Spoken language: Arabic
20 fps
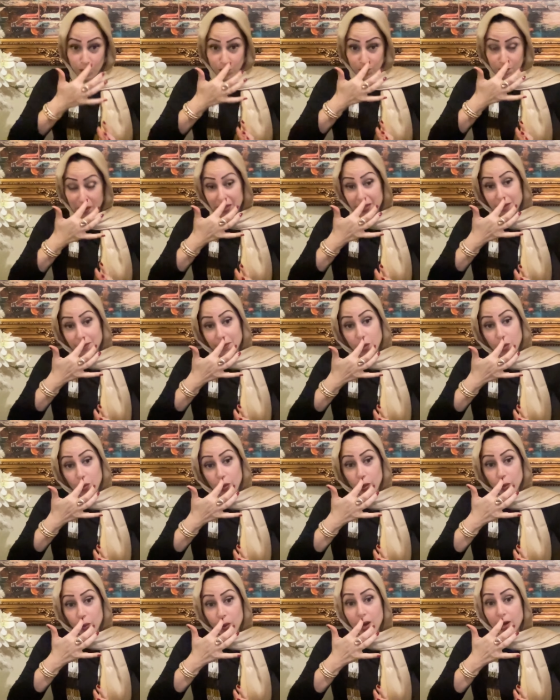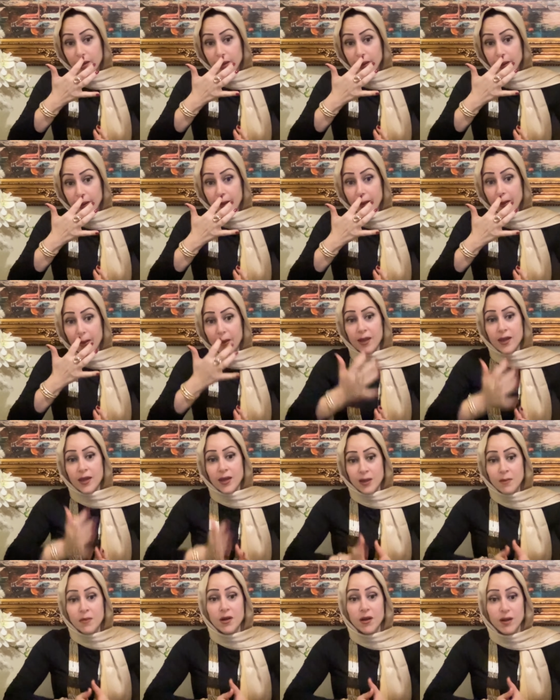بينما هو الواقع
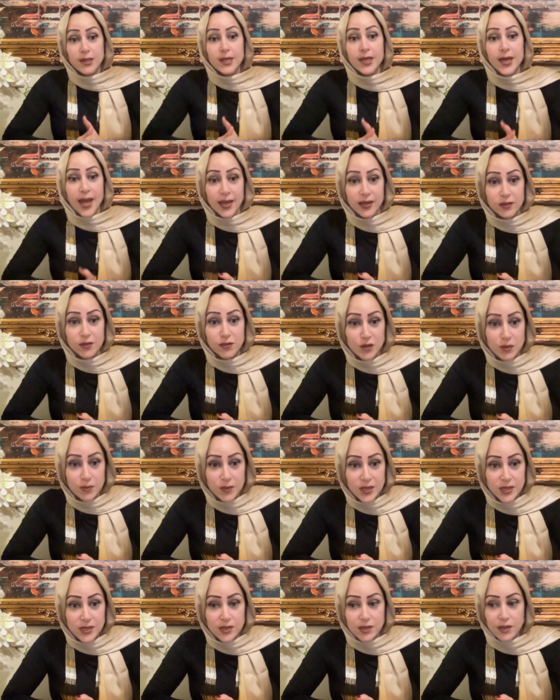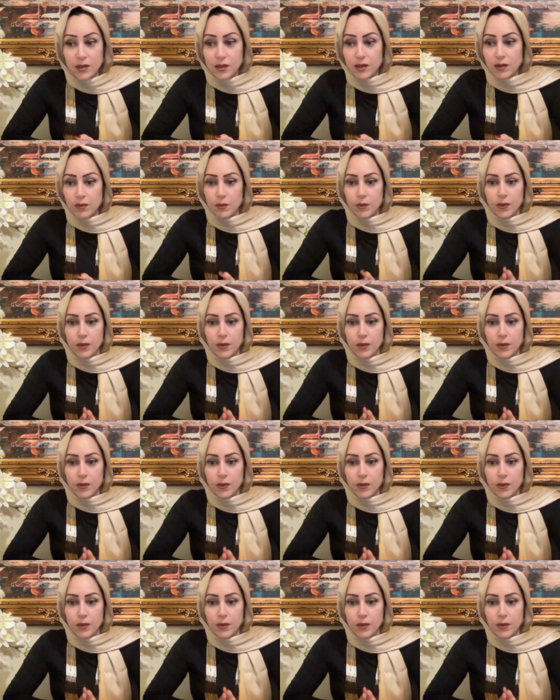الامرأة اللي قاعدة في المنزل